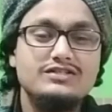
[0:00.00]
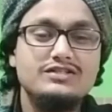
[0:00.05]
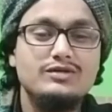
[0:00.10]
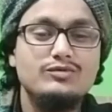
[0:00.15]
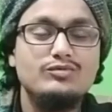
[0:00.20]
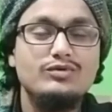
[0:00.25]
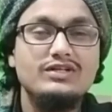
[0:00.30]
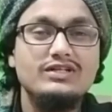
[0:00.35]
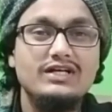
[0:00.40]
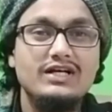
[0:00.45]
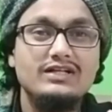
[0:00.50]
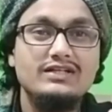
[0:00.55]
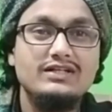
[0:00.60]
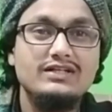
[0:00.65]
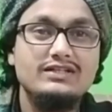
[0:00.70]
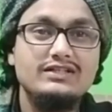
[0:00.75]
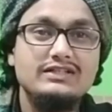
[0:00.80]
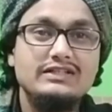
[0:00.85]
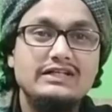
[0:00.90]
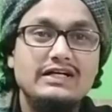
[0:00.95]
चाहूँगा याद
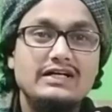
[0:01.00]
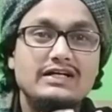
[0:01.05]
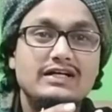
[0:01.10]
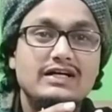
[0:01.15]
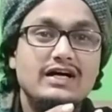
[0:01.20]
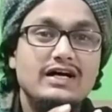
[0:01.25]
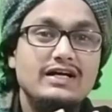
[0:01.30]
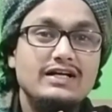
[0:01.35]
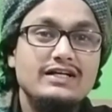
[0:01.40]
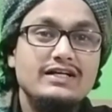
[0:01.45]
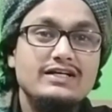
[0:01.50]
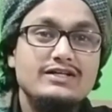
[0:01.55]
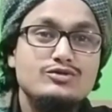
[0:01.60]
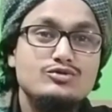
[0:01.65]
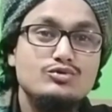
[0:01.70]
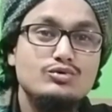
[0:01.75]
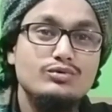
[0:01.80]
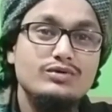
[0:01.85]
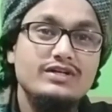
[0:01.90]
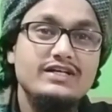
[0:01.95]
रखिएगा गाने
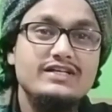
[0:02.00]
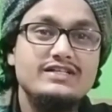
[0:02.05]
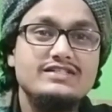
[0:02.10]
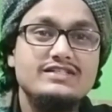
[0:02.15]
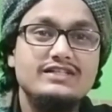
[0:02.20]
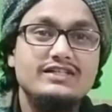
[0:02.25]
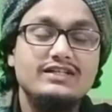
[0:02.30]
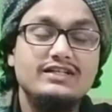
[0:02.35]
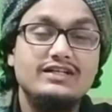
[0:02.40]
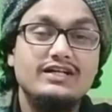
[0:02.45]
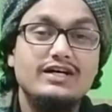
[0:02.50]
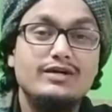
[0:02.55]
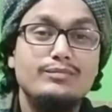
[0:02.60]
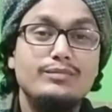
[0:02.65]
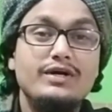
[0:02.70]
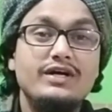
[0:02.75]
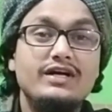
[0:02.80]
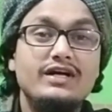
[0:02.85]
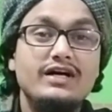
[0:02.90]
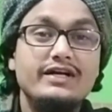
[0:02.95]
सुनने से घर
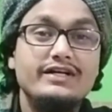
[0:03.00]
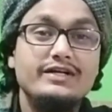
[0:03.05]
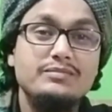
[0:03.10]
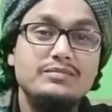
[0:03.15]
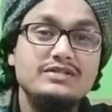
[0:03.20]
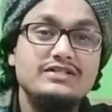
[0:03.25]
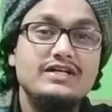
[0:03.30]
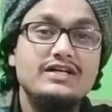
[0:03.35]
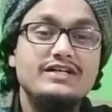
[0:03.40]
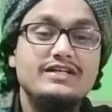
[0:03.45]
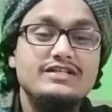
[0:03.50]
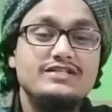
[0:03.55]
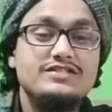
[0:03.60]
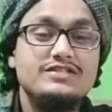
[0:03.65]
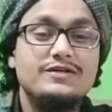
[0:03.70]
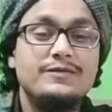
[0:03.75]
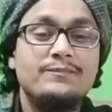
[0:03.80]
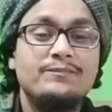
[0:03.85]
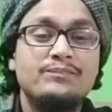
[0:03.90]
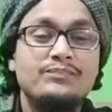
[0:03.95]
में गाने बजाने
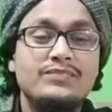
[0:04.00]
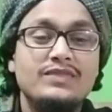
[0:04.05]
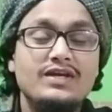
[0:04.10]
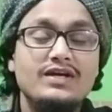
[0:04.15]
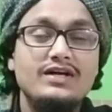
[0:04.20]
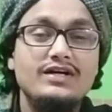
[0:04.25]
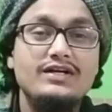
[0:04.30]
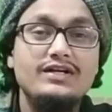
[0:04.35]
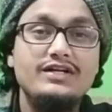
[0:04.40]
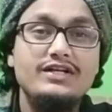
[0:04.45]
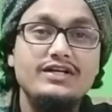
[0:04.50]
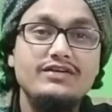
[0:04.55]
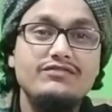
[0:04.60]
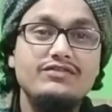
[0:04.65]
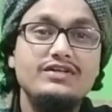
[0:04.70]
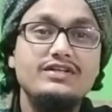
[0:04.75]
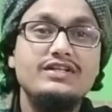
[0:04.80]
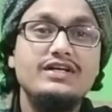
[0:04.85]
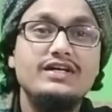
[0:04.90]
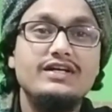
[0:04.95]
से
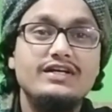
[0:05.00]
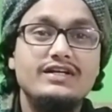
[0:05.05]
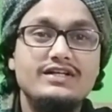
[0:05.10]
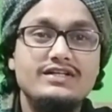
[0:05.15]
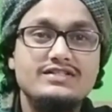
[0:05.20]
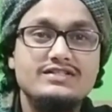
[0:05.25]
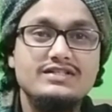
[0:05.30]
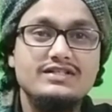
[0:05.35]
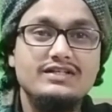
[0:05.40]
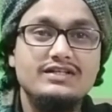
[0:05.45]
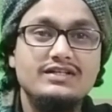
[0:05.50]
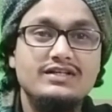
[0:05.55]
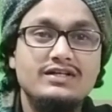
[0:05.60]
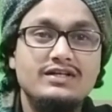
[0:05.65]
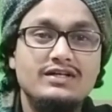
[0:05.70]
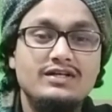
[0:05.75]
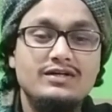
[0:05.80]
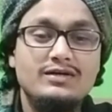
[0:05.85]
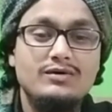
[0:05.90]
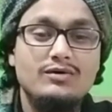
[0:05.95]
टीवी देखने से
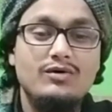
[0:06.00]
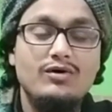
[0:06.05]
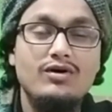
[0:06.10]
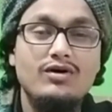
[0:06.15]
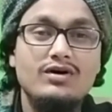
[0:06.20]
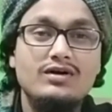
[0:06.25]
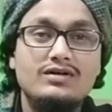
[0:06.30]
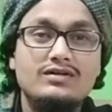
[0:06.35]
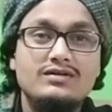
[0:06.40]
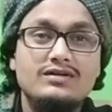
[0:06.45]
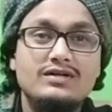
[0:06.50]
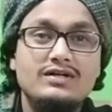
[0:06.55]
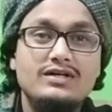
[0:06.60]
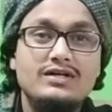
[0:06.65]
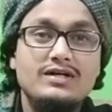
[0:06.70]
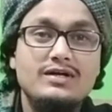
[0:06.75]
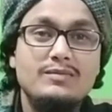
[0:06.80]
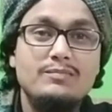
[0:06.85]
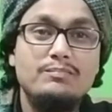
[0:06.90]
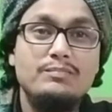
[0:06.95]
और
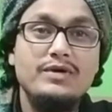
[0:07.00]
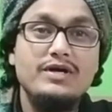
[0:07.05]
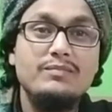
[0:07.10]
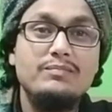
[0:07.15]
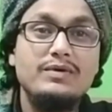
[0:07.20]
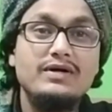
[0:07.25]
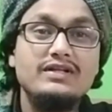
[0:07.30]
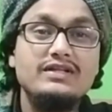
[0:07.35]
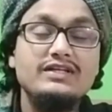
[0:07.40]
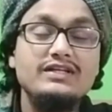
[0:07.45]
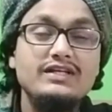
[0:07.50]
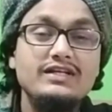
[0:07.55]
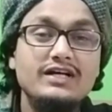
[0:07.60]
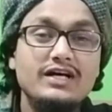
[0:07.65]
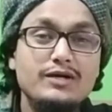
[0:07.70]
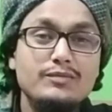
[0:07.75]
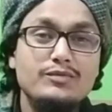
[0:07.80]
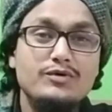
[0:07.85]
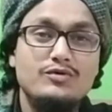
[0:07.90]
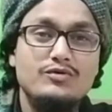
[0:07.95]
बेपर्दगी
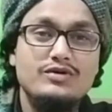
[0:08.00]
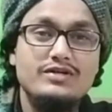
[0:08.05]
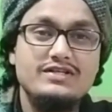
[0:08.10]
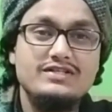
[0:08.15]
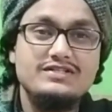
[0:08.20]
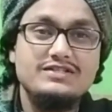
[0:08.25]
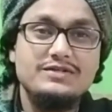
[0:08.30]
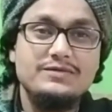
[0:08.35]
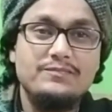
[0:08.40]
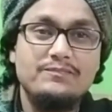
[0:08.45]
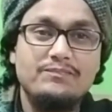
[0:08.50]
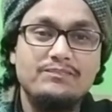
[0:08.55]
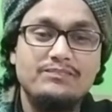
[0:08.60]
घर में होने से